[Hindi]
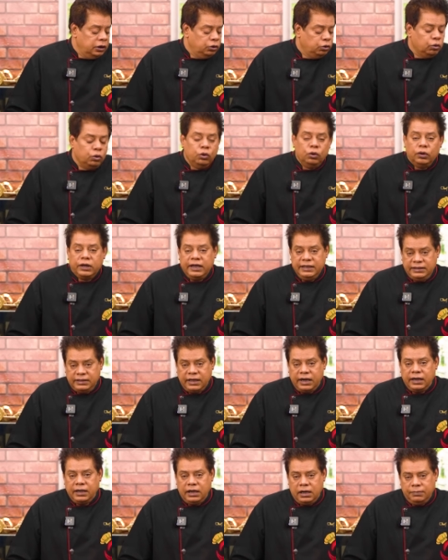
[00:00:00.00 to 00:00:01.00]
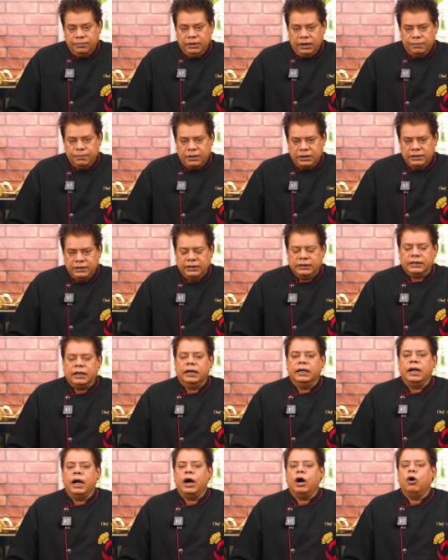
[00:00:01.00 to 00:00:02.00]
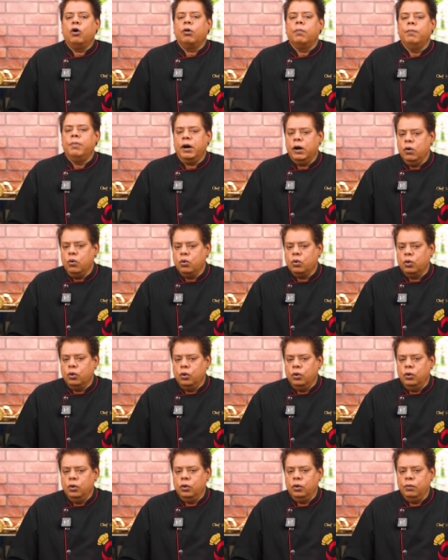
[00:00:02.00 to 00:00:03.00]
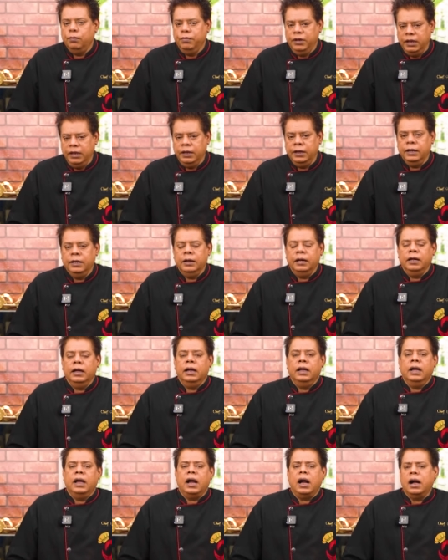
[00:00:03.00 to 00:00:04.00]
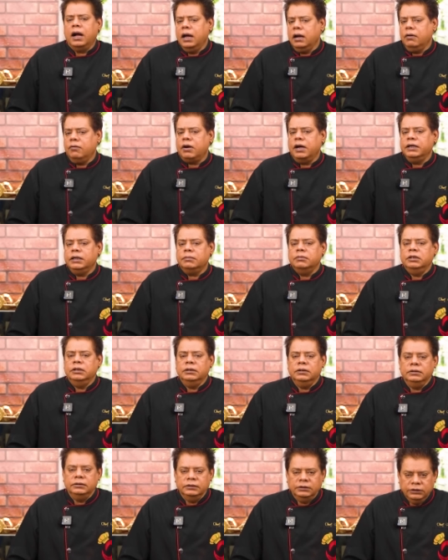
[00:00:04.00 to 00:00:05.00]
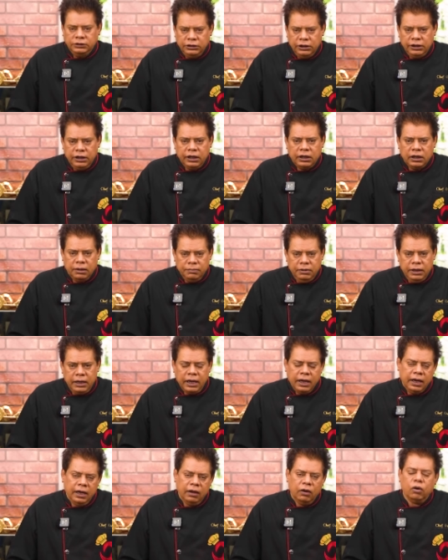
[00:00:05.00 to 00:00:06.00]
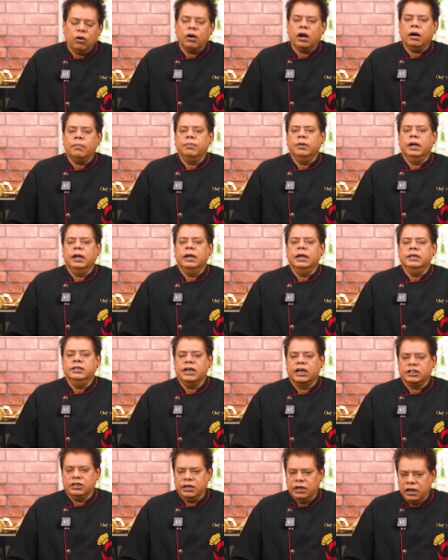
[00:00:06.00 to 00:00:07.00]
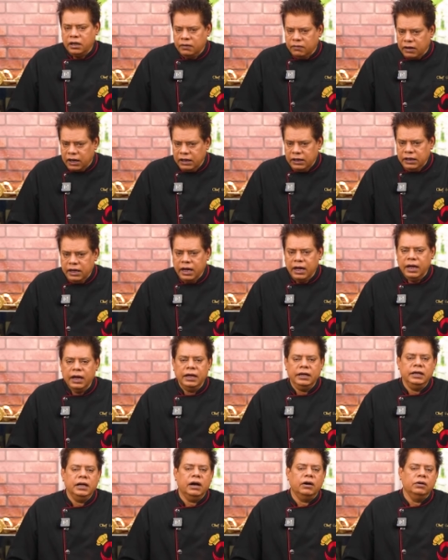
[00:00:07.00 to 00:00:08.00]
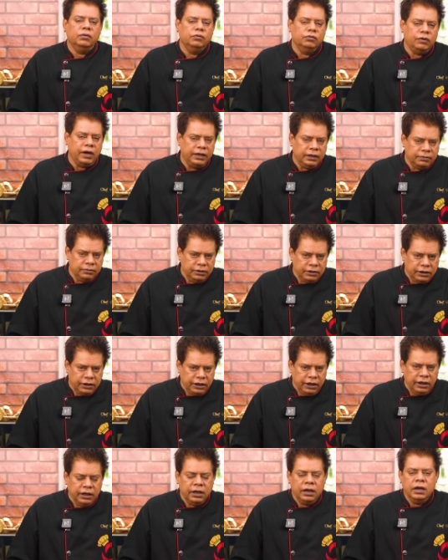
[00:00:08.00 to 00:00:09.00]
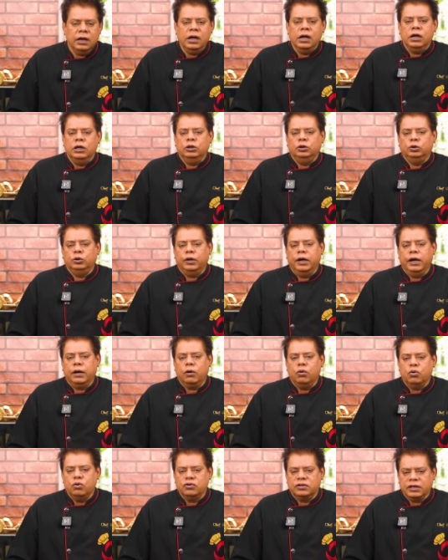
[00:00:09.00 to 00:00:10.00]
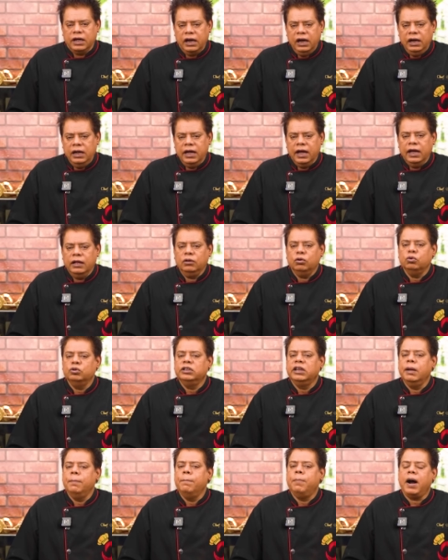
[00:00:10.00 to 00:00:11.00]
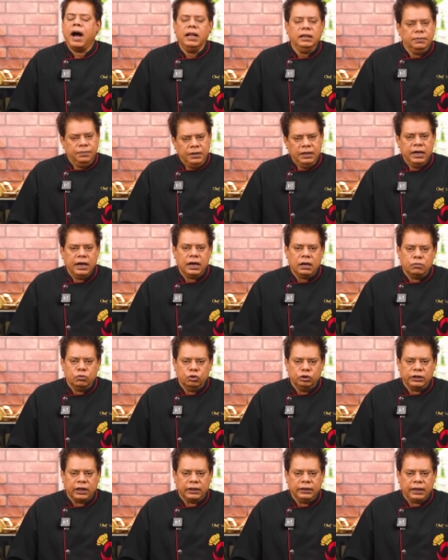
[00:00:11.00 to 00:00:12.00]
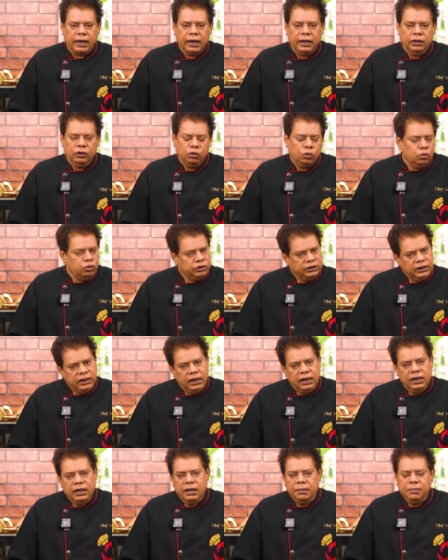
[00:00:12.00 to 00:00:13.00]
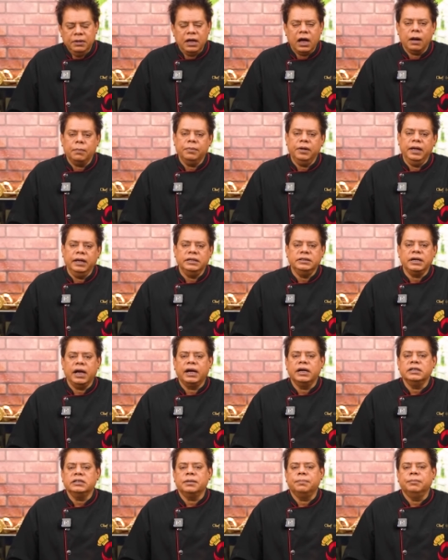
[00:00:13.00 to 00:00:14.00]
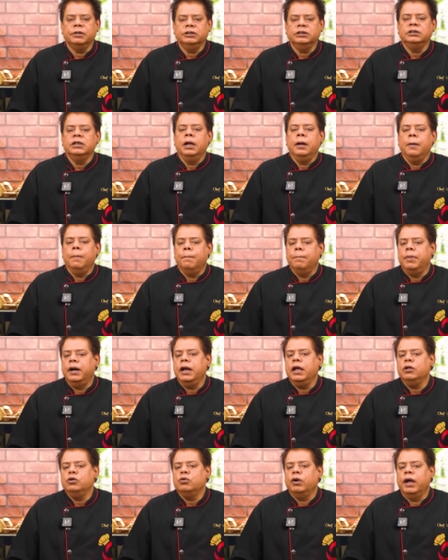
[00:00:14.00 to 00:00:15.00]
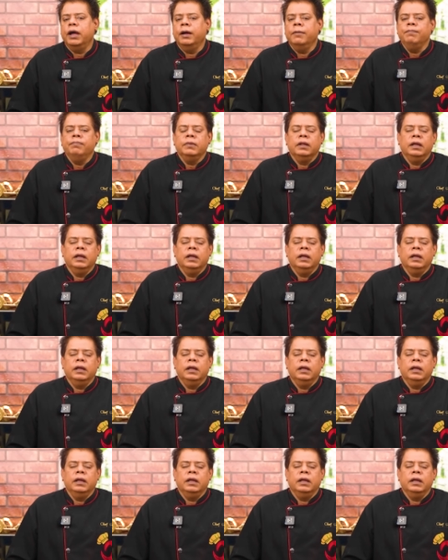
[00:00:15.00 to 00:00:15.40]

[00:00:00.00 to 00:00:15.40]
तो किस तरह का आपने परचेज़ करना है और बड़ों को भी अगर वाइटामिन डी की कमी है और आपने इंजेक्शन लगवा लिया है या वाइटामिन डी का जो है कोर्स कर लिया है तो उसके बाद भी ये कम हो सकता है तो उसके लिए भी आप एक चाय का चम्मच बड़े जो हैं